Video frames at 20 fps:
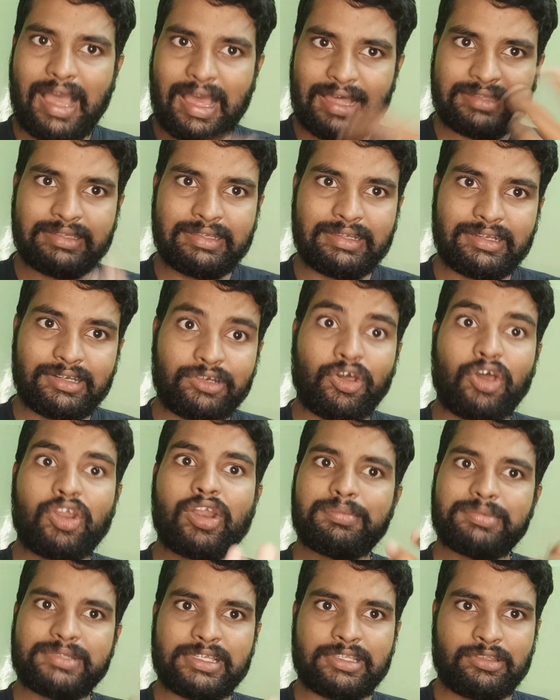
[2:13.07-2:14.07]
అది
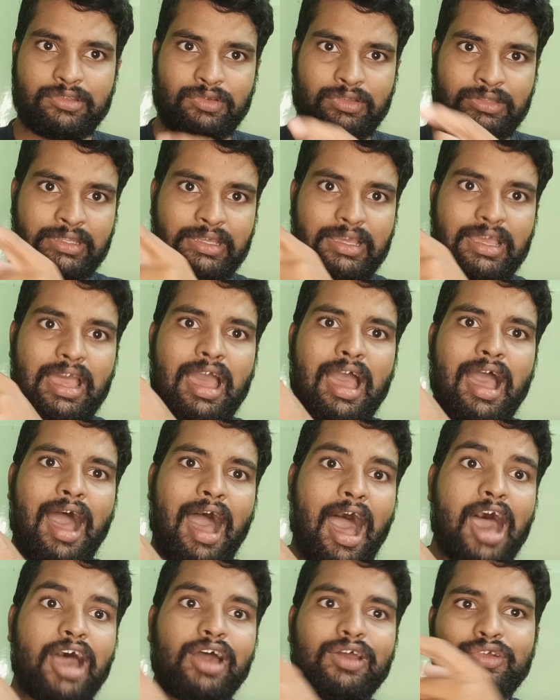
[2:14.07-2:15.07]
డెవలప్ చేసుకుంది
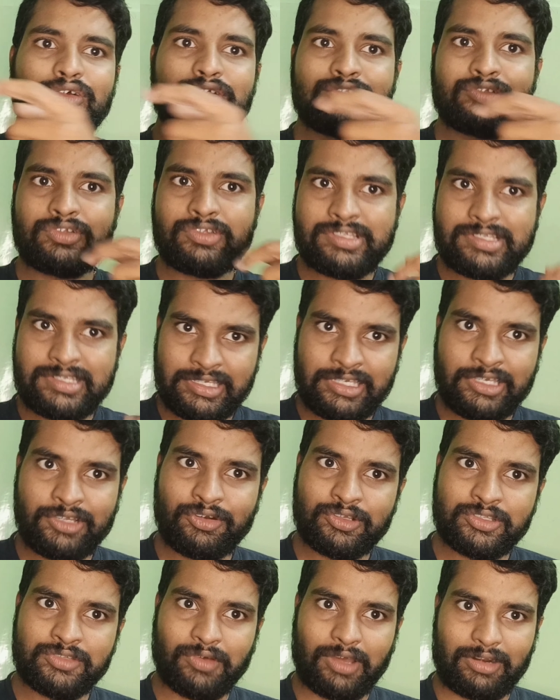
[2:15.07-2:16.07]
ఆ రోజు నుంచి ఈ
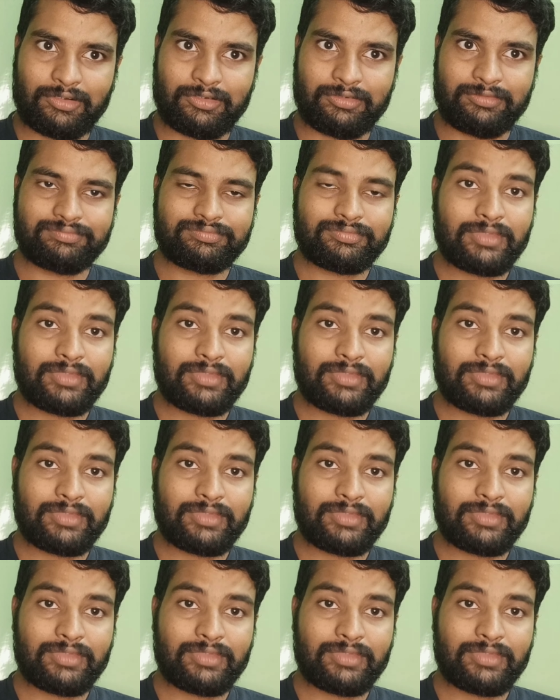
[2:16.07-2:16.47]
రోజు వరకు